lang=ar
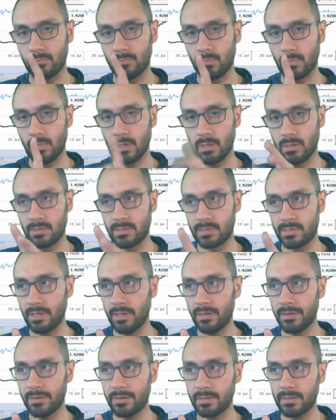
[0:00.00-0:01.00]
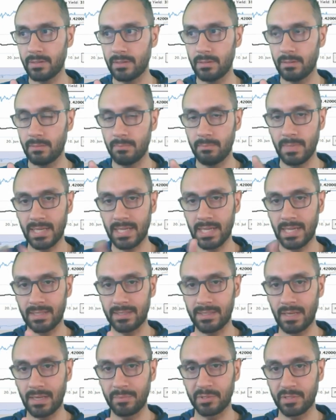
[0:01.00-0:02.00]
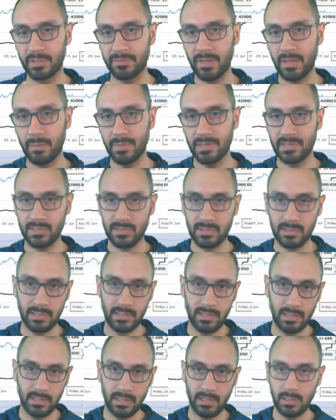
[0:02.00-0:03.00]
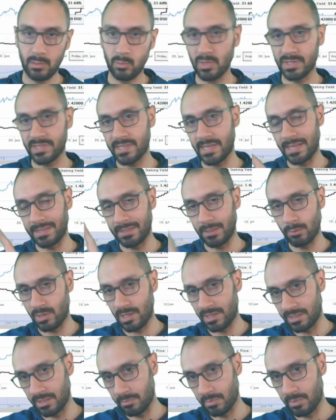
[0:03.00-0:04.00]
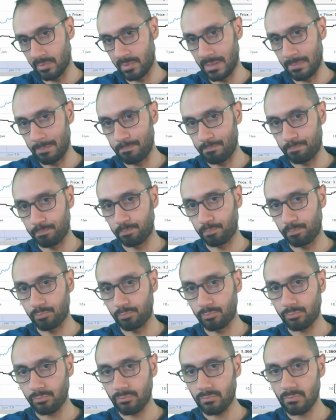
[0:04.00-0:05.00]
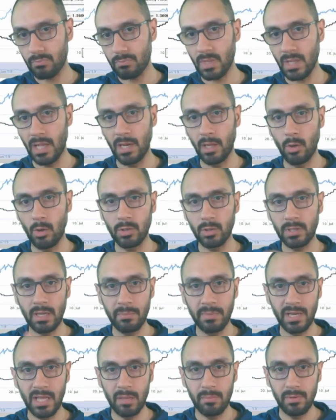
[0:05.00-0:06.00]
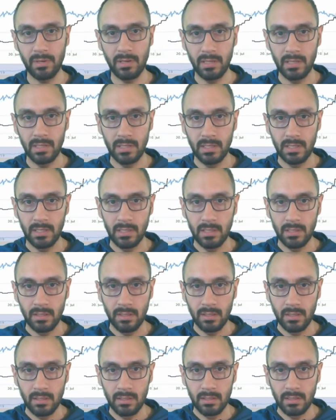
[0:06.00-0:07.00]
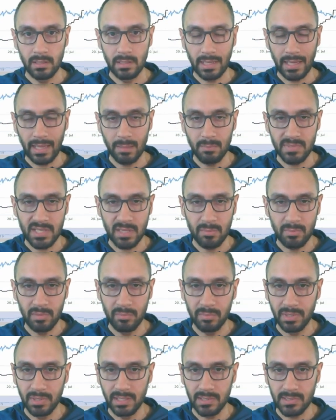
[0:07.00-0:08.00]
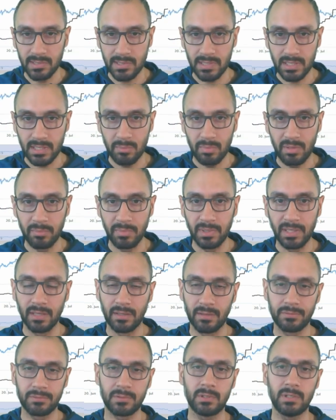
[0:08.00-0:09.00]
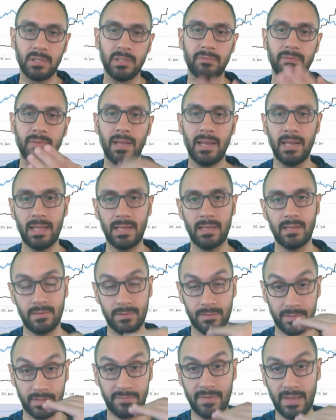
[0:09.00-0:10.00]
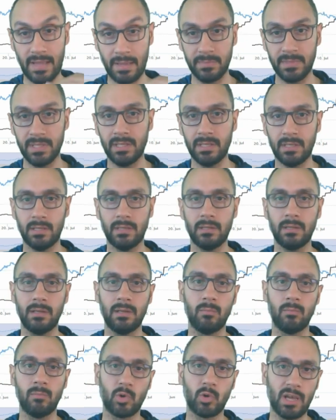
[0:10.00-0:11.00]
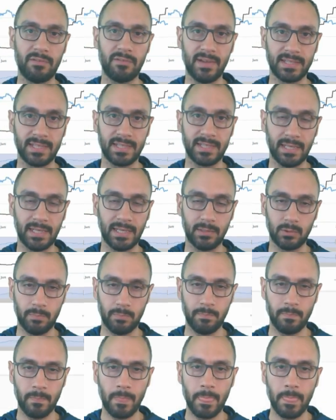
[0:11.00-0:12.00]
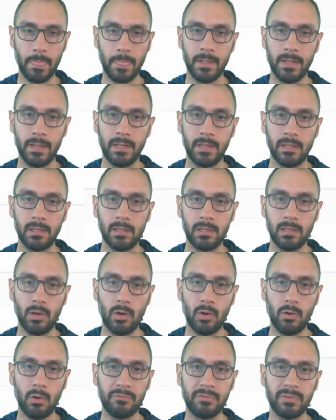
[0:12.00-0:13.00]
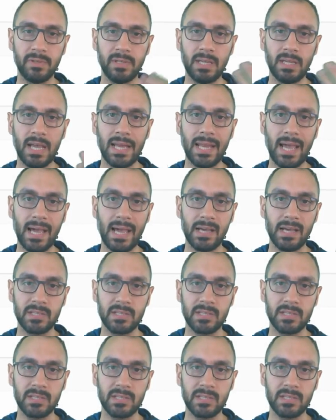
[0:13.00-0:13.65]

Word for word: السعر ما كان كتير عم يرتفع بس اليد وصل على 32% هلا هون كان من قبل 5% 6% عرفت كيف؟ هلا ارتفع منيح المكافأة تاعيته هون في آلة حاسبة